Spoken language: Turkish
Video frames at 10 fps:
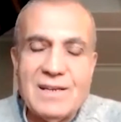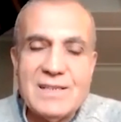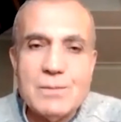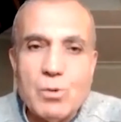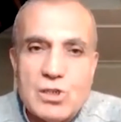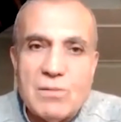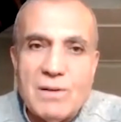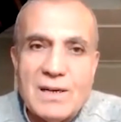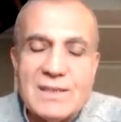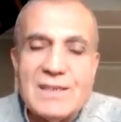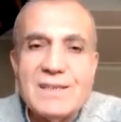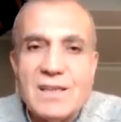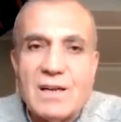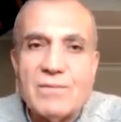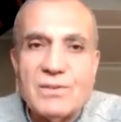Siz boşanmalarda iki
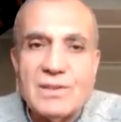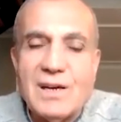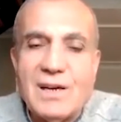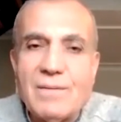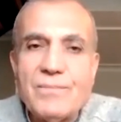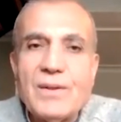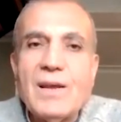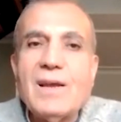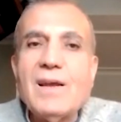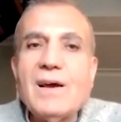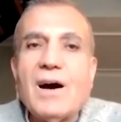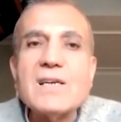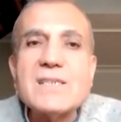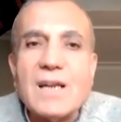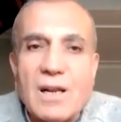tarafında
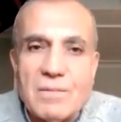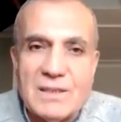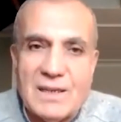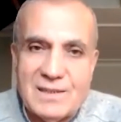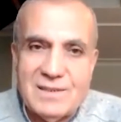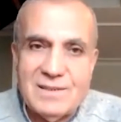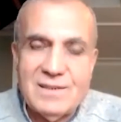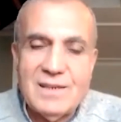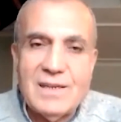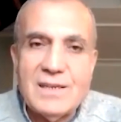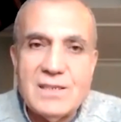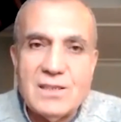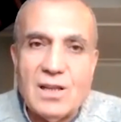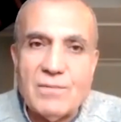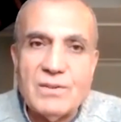hasar almadan, iki
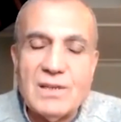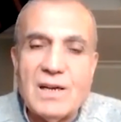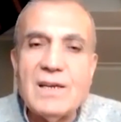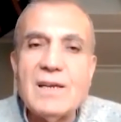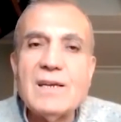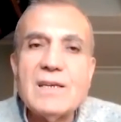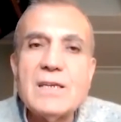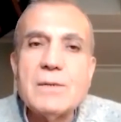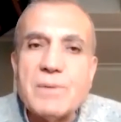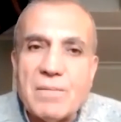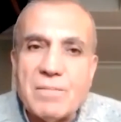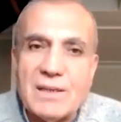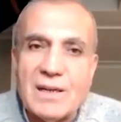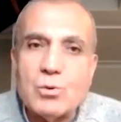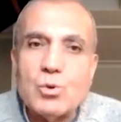tarafın da
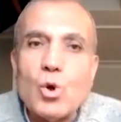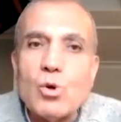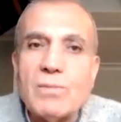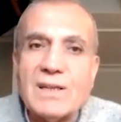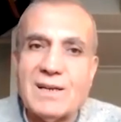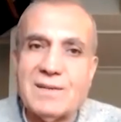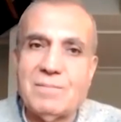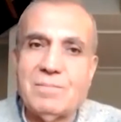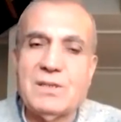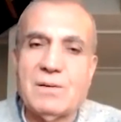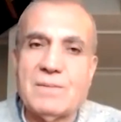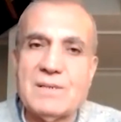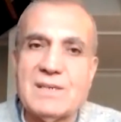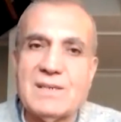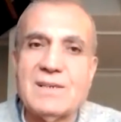yıpranmadan, yorulmadan
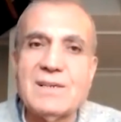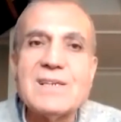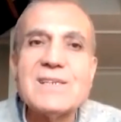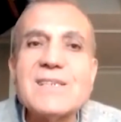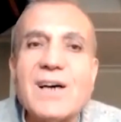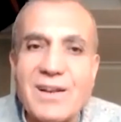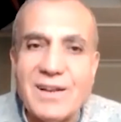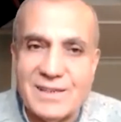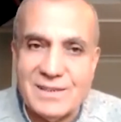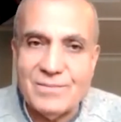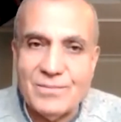bitirmesini sağlayın.